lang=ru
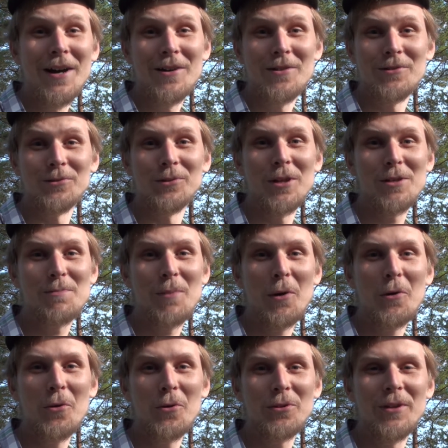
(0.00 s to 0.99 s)
У нас
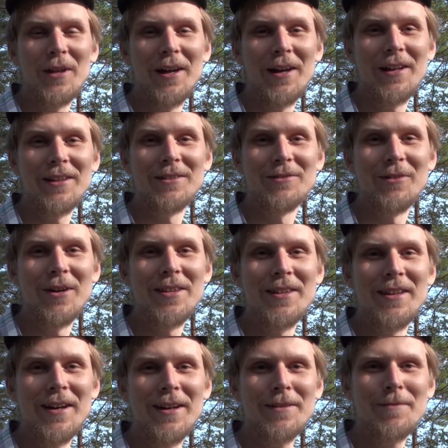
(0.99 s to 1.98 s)
поход на два
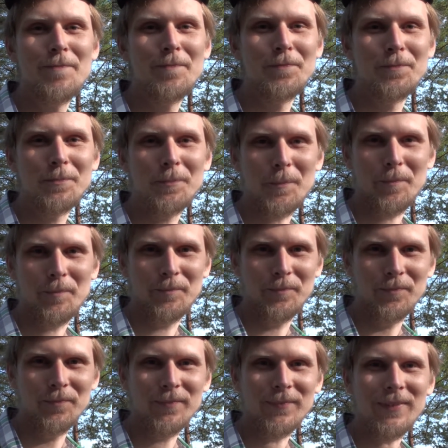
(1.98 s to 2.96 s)
дня,
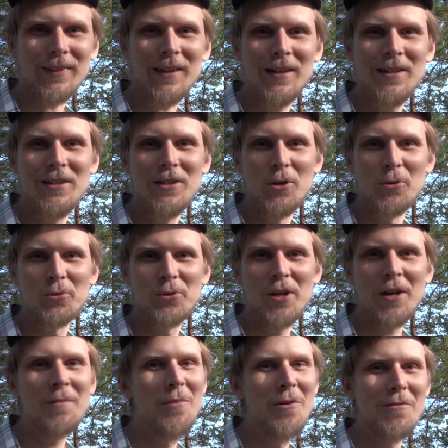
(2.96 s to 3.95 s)
и
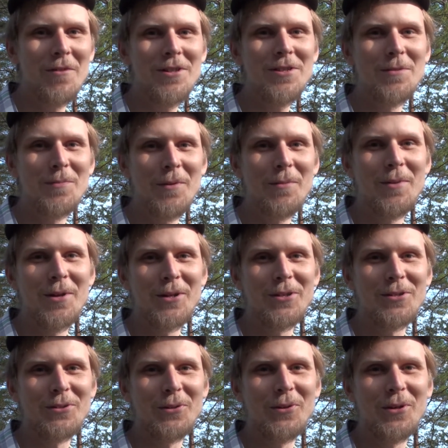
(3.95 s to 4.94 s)
рюкзак мой весит
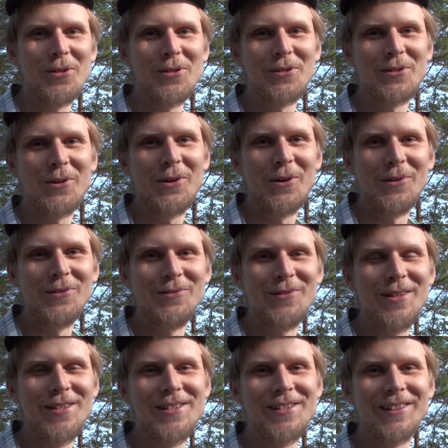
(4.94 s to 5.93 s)
примерно столько же, сколько он
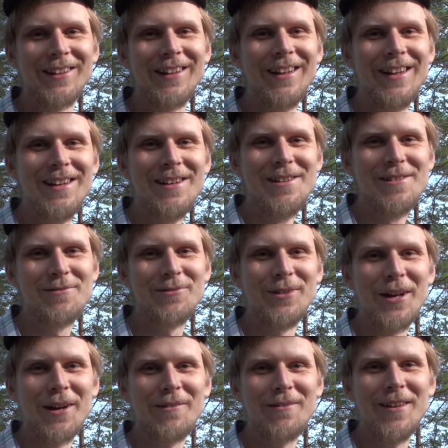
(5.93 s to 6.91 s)
весил в
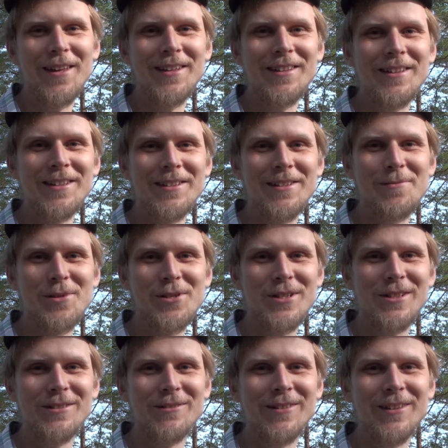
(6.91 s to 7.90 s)
Норвегии, где мы
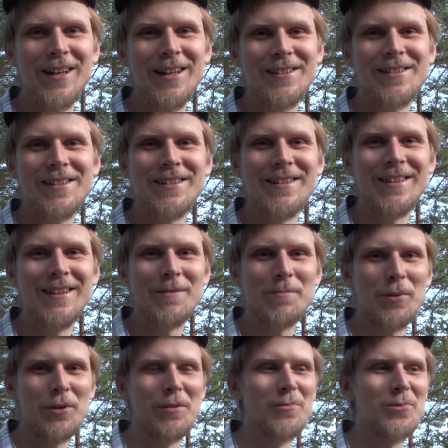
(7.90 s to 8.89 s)
шли 12 дней,
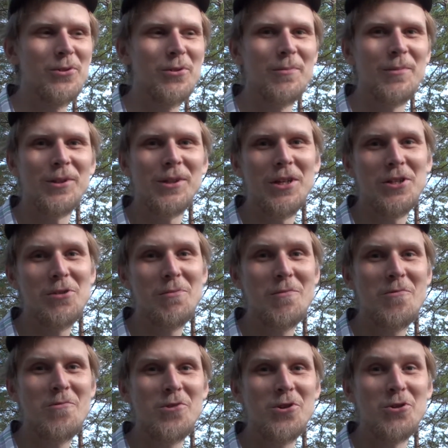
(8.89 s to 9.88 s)
потому что мы тащим
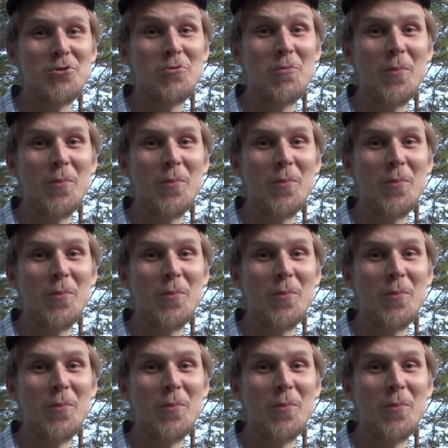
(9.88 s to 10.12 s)
кучищу